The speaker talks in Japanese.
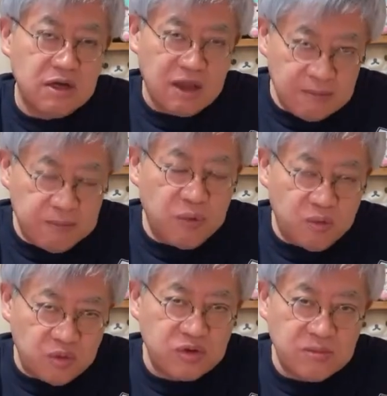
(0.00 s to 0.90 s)
憲法
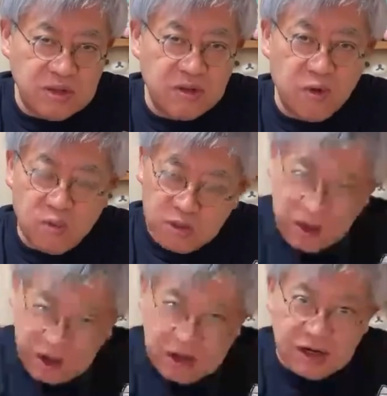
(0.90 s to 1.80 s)
も含めて国民
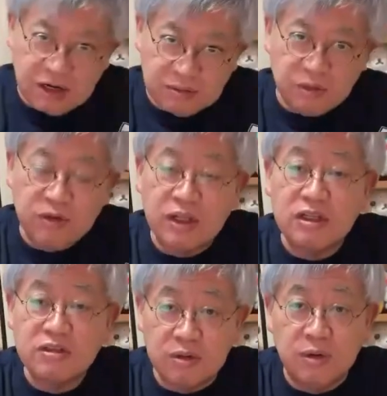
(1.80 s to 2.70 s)
が変えられるものなん
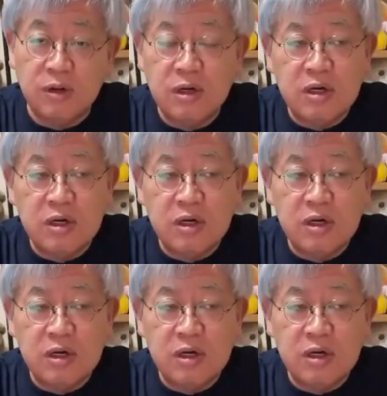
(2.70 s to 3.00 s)
ですよ。